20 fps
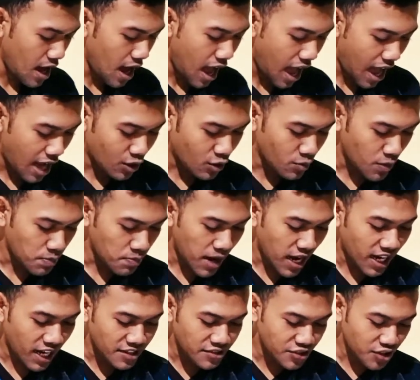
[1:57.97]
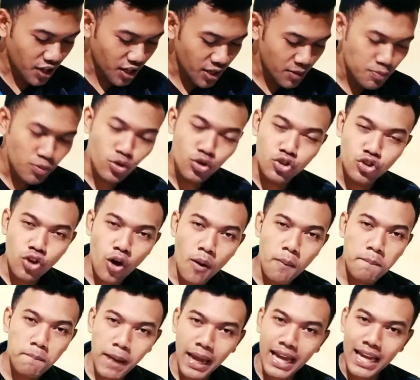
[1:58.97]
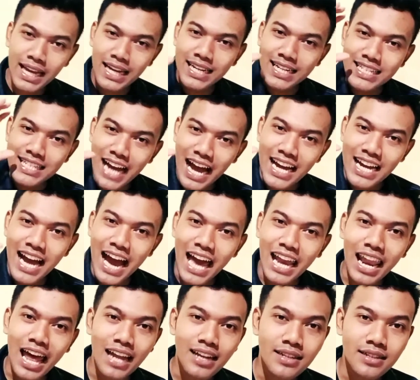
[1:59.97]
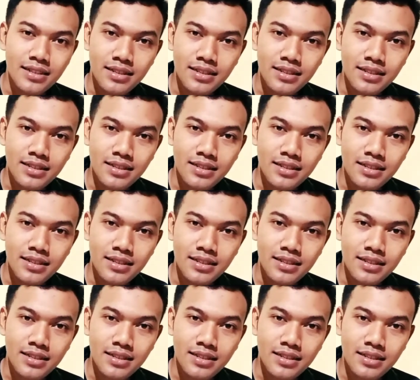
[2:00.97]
Aku memakai seribu topeng kegagalan,